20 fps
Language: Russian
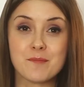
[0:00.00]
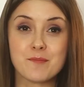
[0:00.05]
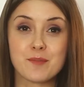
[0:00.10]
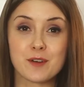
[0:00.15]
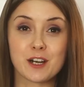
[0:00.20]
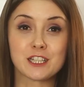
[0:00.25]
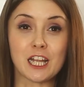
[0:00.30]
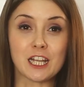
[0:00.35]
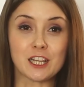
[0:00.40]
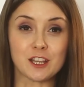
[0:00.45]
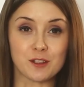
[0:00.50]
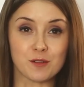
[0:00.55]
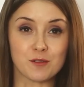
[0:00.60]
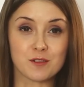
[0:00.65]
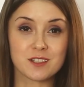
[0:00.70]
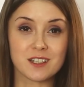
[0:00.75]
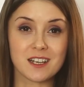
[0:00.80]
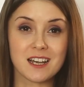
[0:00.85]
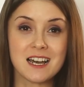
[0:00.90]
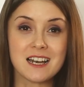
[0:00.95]

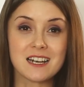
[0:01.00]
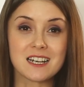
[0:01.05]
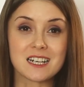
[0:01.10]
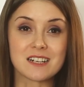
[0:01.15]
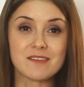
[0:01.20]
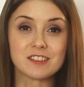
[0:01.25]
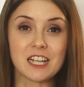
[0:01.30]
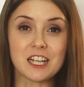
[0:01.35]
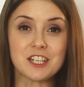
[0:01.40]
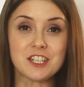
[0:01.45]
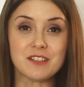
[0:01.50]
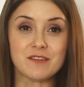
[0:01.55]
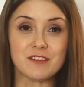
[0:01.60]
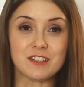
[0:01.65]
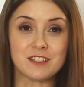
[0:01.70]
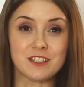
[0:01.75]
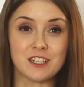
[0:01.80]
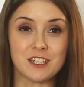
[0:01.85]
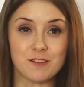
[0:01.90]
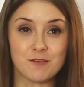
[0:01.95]
пародонтоза,
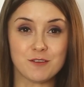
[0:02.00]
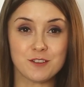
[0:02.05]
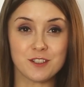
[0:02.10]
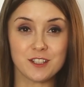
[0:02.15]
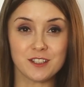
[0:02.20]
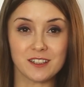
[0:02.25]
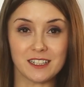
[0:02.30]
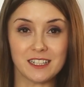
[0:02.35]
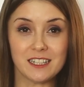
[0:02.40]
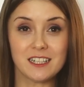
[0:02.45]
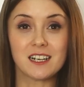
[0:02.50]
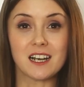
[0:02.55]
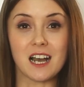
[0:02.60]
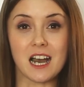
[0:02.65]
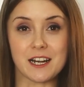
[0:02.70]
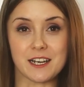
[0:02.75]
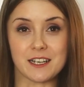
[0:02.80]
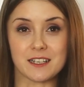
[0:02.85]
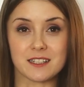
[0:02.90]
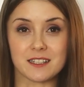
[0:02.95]
кровоточивости десен и
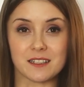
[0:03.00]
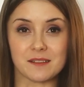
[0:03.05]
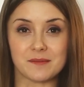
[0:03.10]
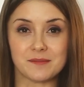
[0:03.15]
кариеса.